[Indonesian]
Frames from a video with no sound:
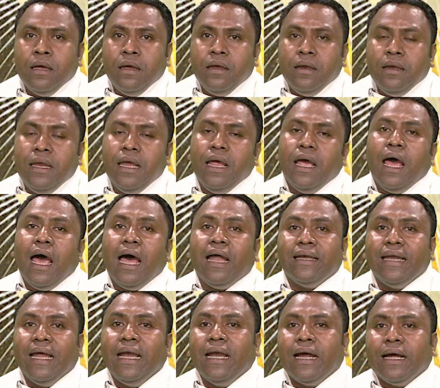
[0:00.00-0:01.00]
nia
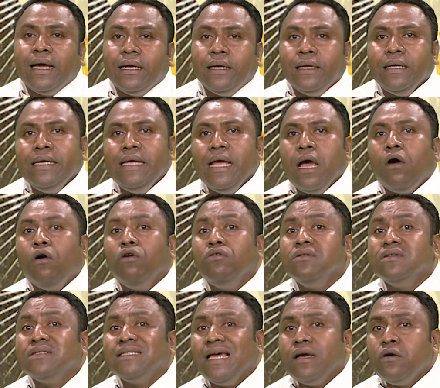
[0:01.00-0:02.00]
hatene kata ia
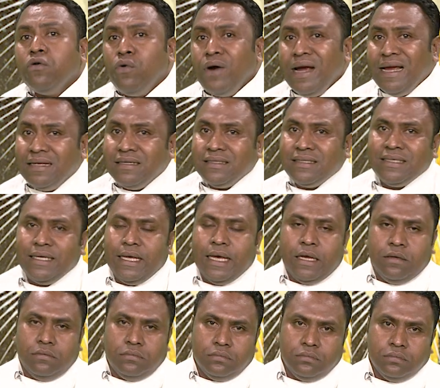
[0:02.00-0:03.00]
konsekuensia,
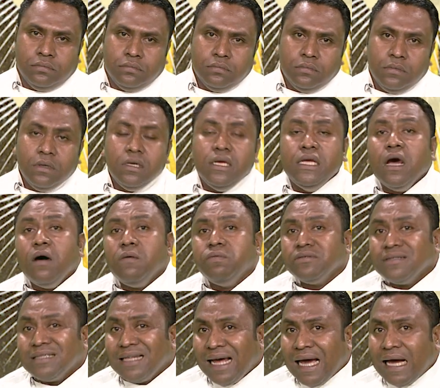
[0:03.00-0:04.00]
ia
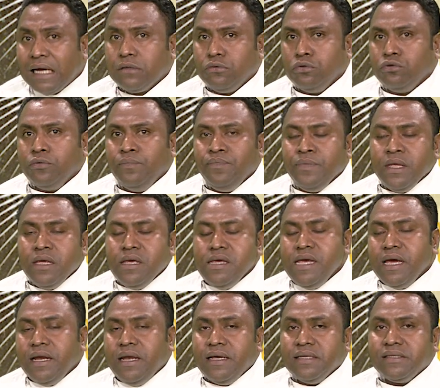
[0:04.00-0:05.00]
obstaklu ia
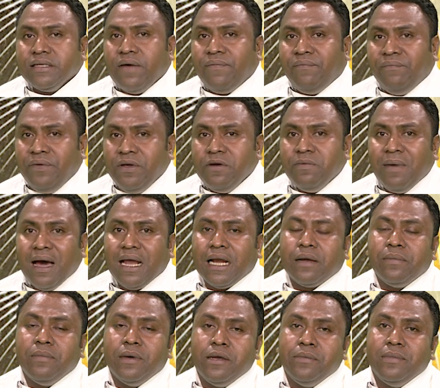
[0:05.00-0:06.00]
desafio barco
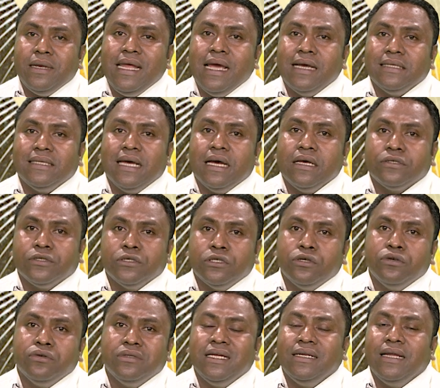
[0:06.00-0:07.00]
mare mania sia suruh
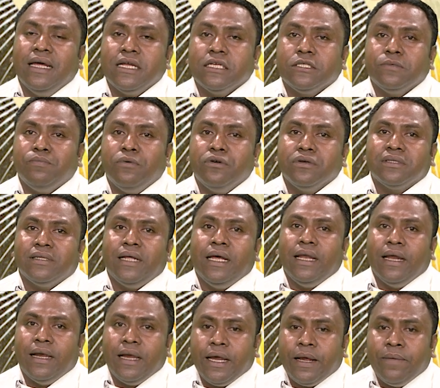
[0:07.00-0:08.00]
sini resposta
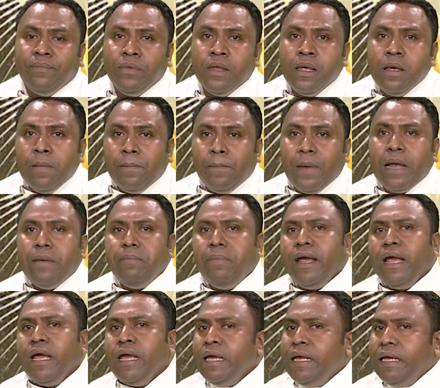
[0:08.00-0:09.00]
idane. Mai be
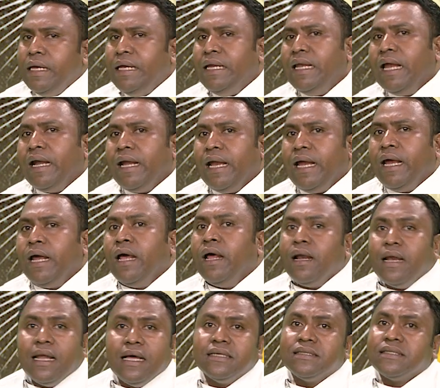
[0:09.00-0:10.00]
idane
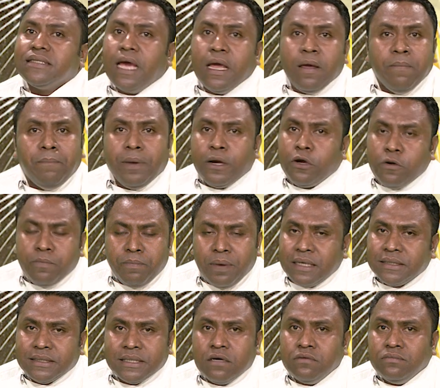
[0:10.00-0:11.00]
lasai
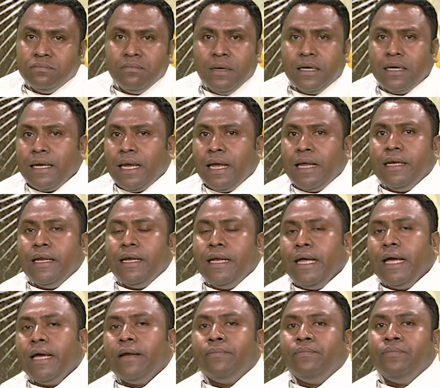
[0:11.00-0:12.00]
preocupação Maria
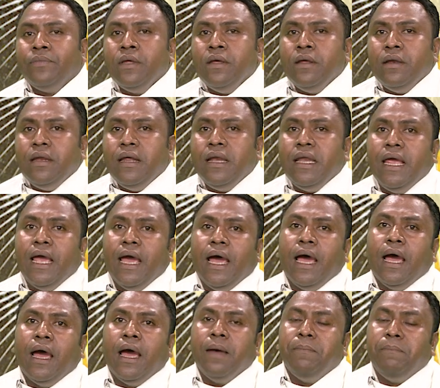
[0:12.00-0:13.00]
ninian.
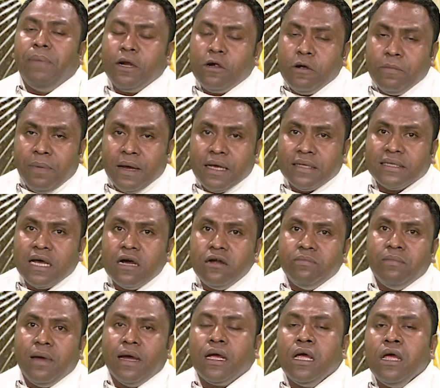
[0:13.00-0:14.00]
Ninia preocupação
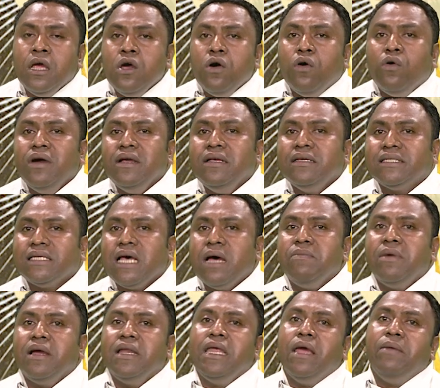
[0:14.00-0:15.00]
mak o insama
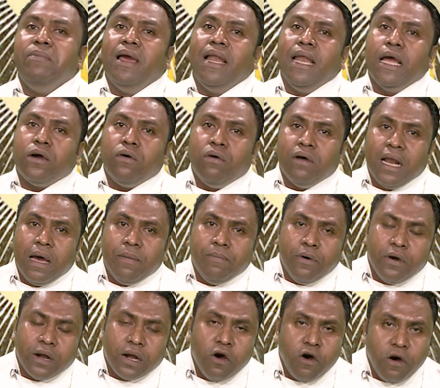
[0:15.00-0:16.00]
inia bele
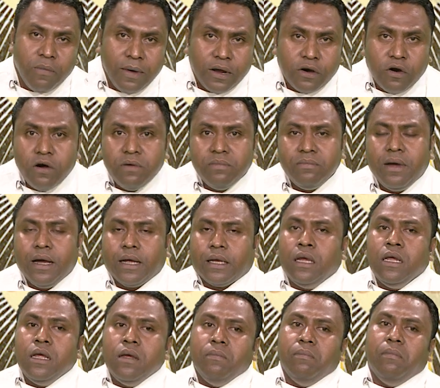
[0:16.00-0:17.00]
kolabora homa romak
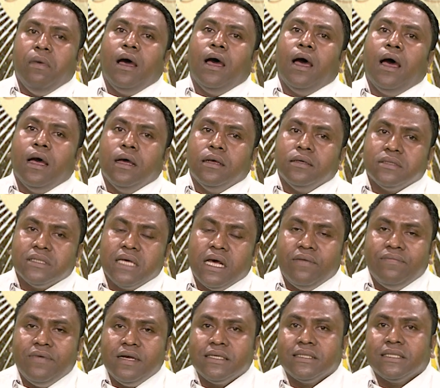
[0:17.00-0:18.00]
ba
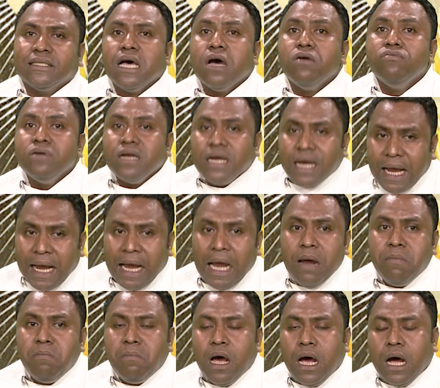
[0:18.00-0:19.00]
sound
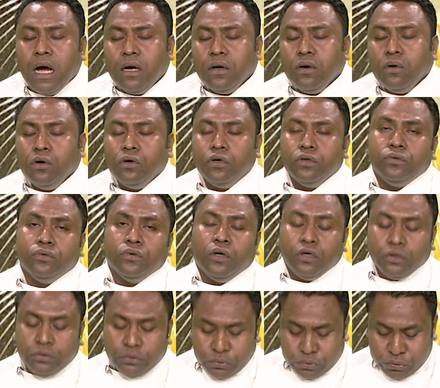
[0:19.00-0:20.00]
ema hotu
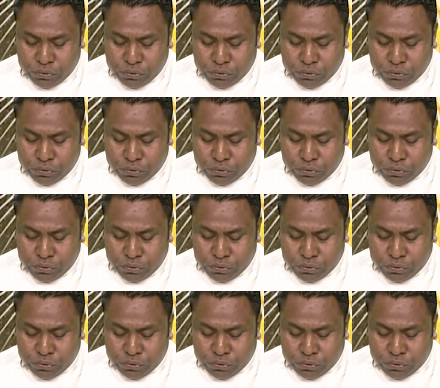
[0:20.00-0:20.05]
hotu